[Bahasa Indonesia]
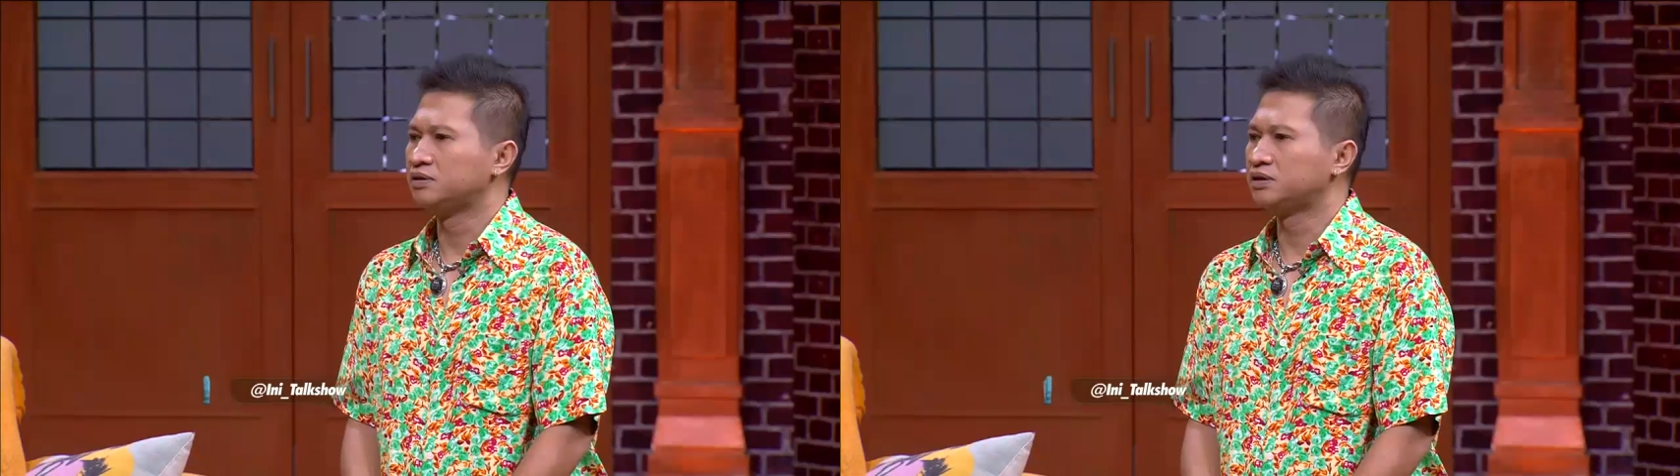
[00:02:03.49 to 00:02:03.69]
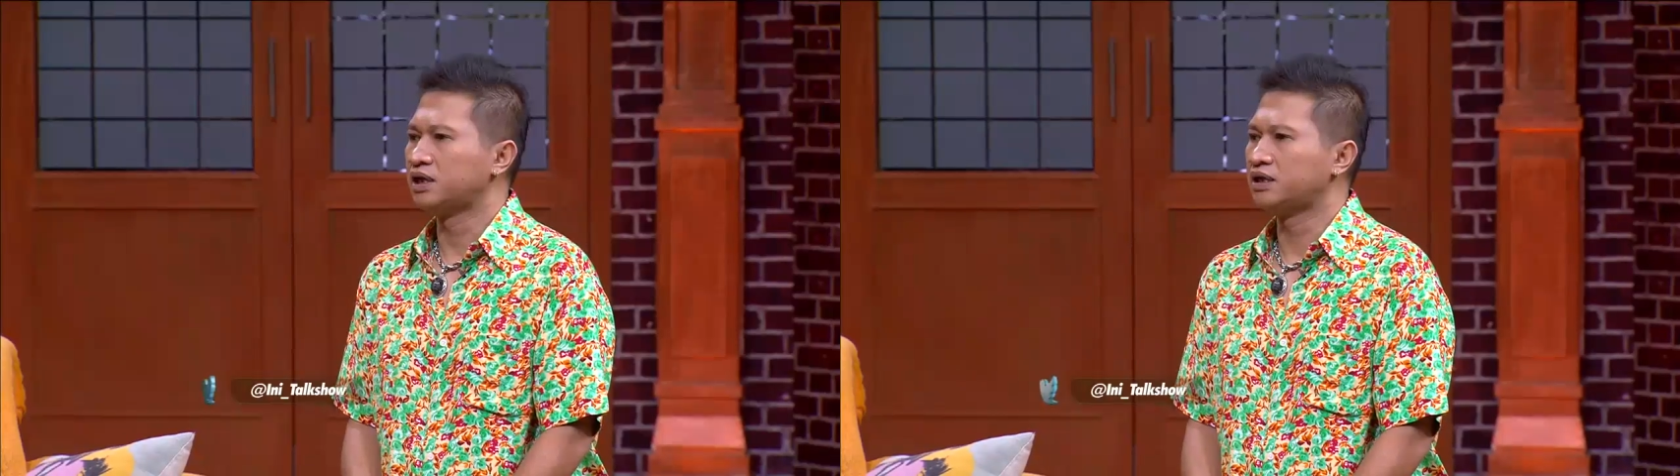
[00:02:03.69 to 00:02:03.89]

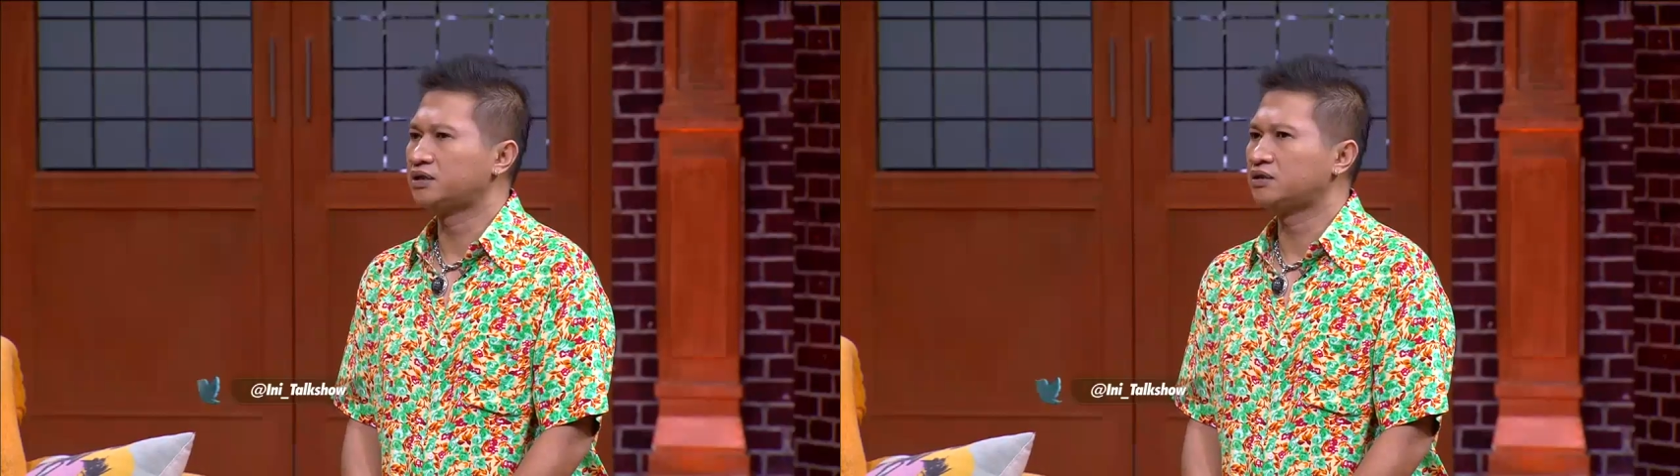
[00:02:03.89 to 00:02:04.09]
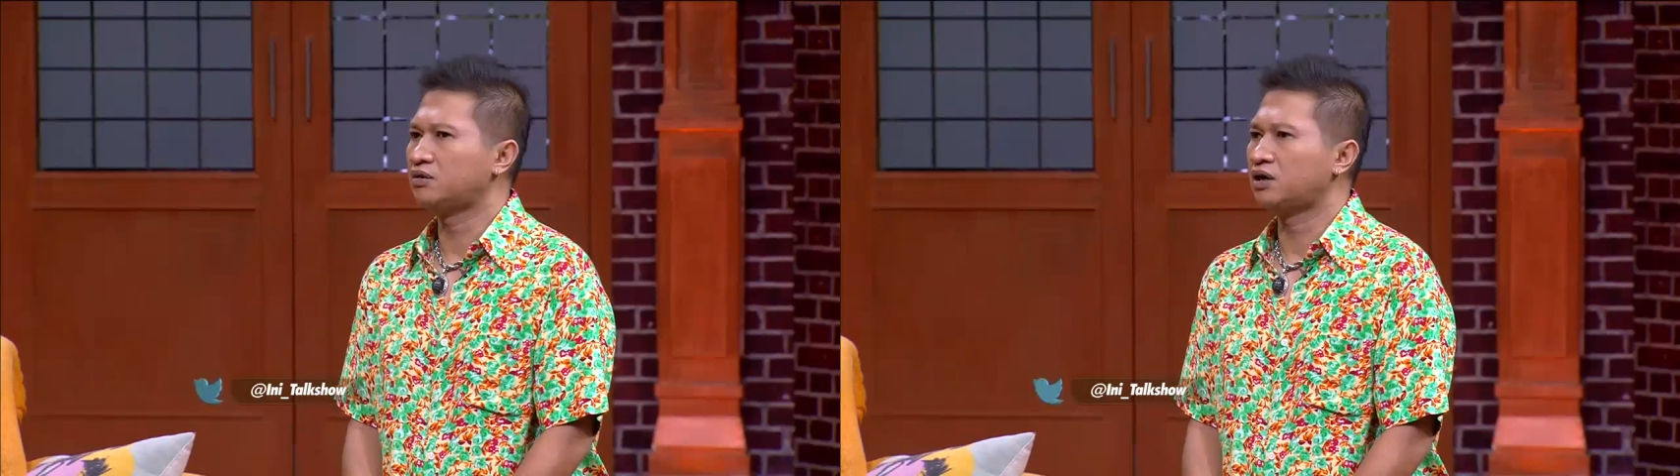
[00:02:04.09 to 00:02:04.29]

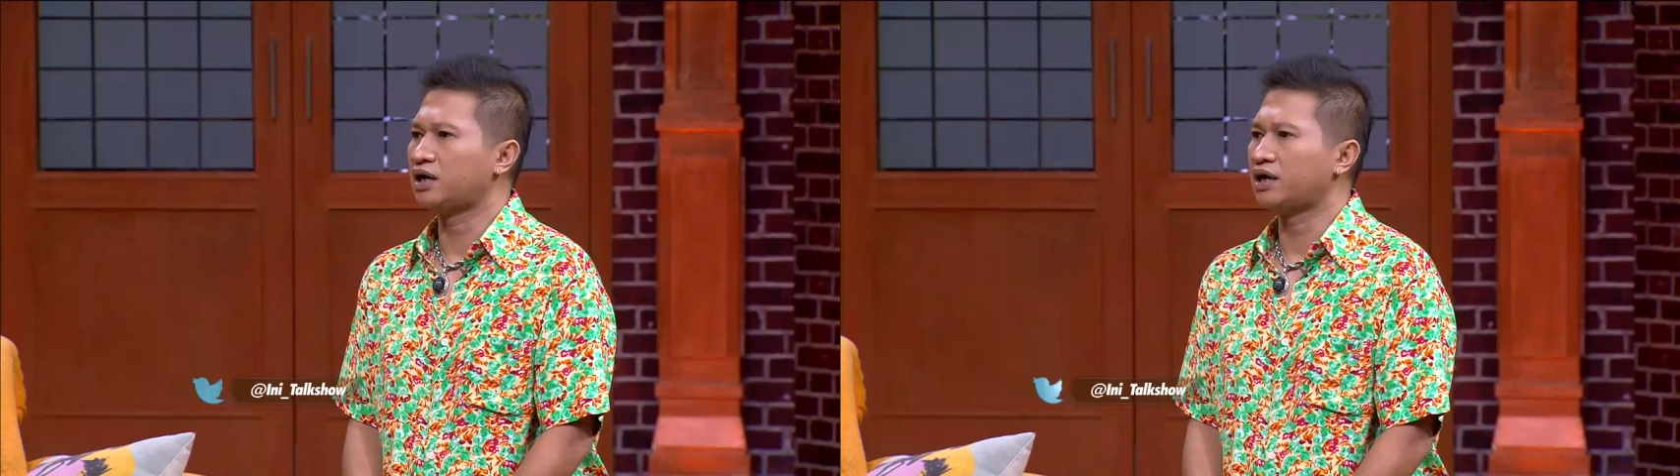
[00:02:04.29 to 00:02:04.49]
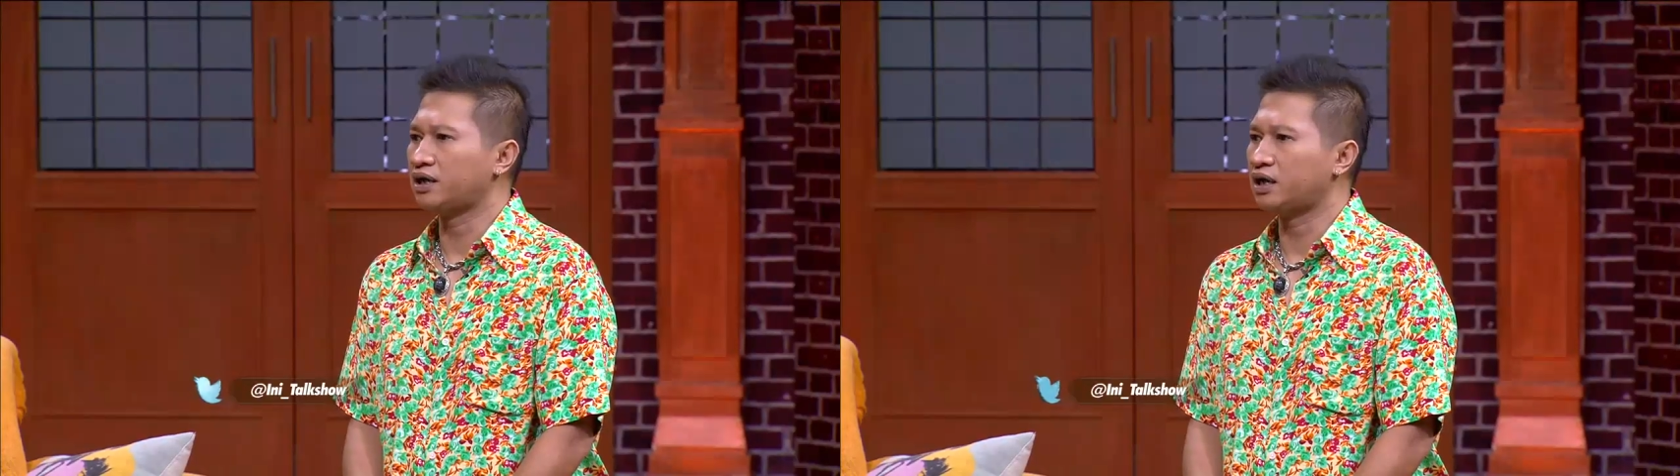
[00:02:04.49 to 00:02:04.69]
mintain ah,
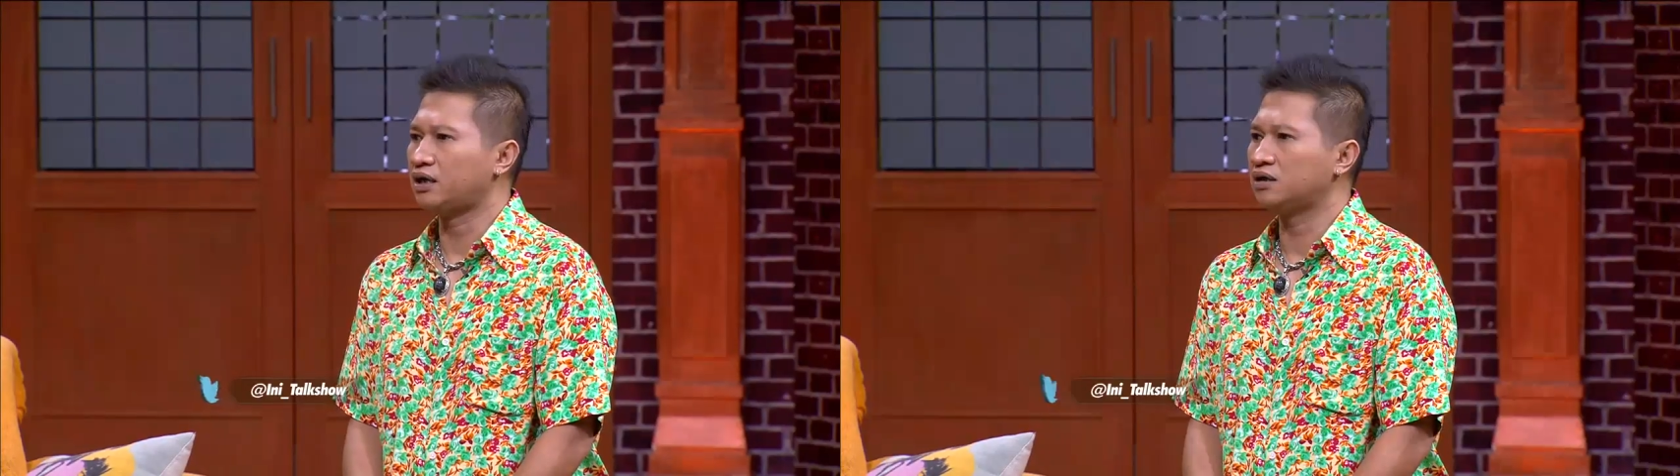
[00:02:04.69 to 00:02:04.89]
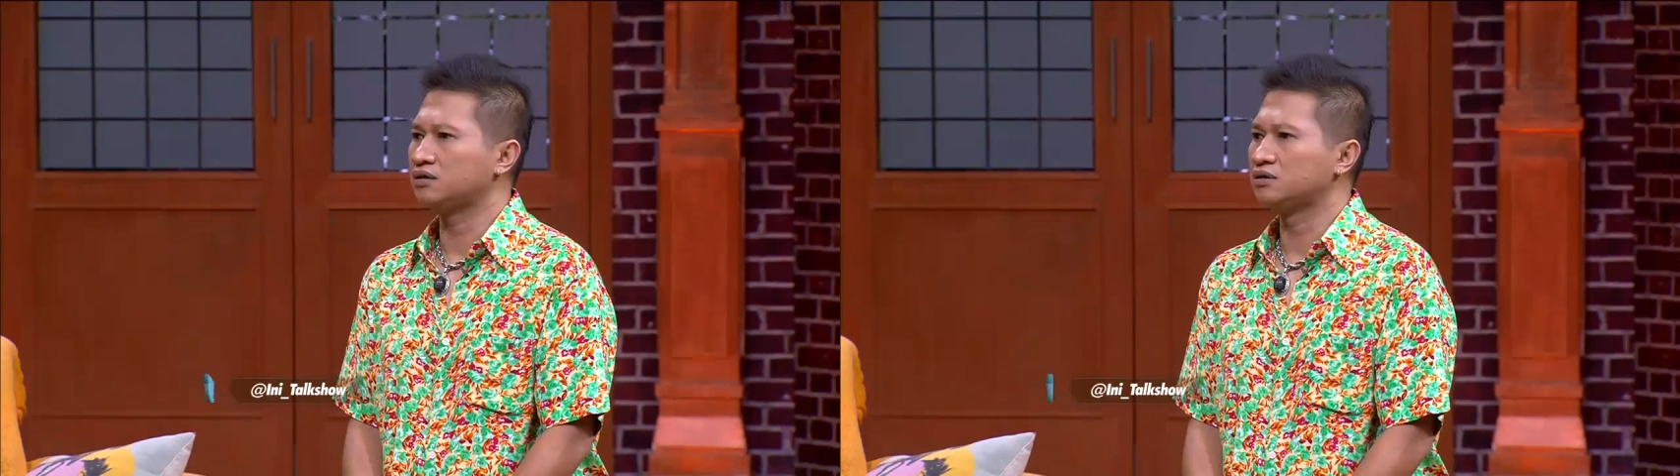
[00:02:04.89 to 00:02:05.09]
per rumah
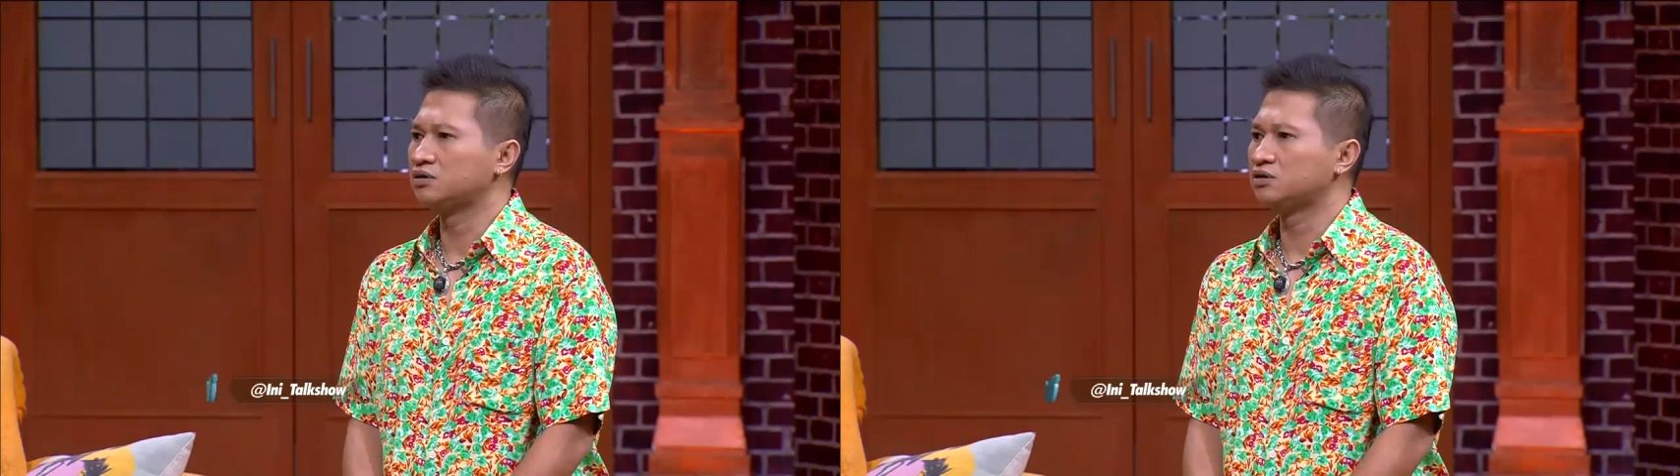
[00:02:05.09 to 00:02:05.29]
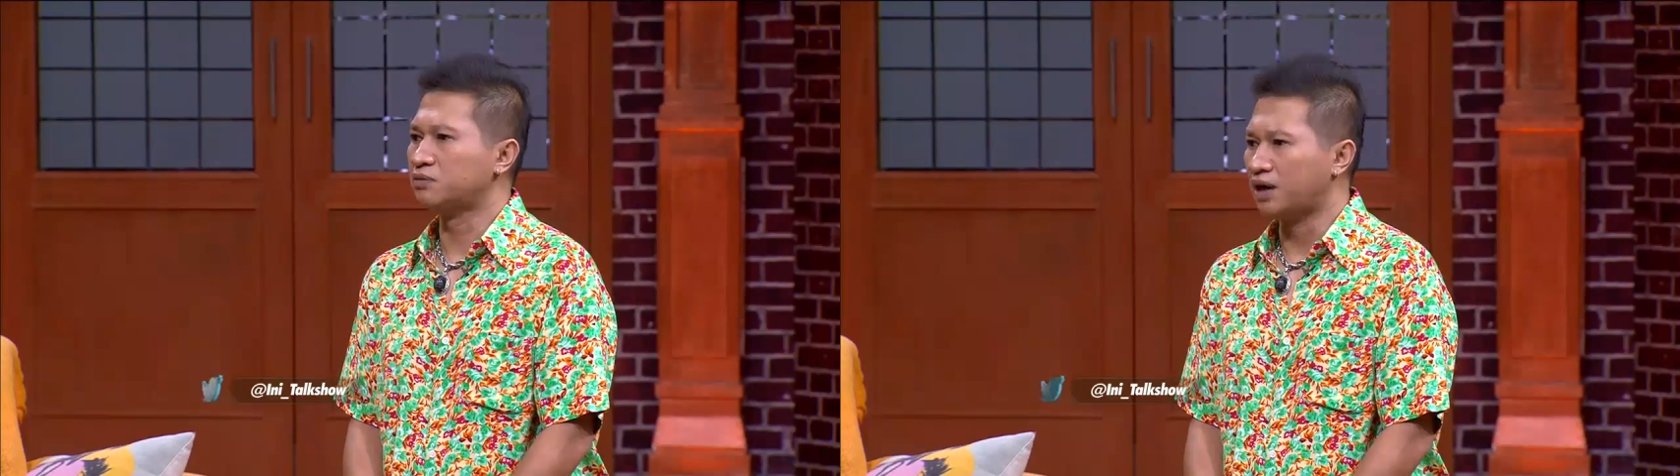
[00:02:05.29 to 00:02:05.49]
satu karung beras.